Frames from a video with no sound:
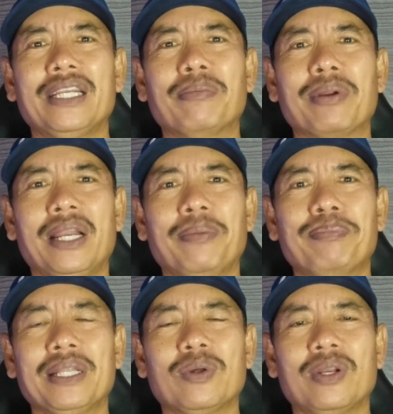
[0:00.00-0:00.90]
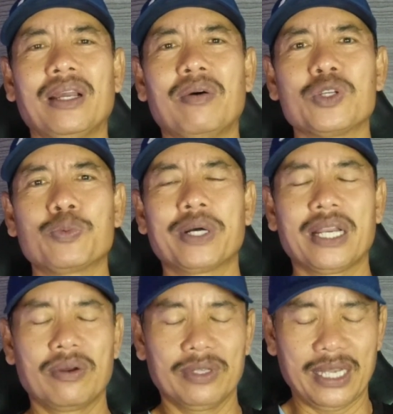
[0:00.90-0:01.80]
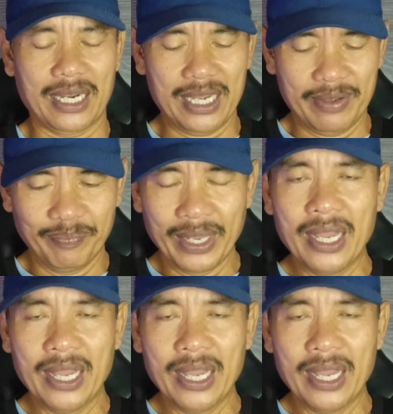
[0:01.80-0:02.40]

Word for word: yang berlipat oleh Allah Subhanahu wa taala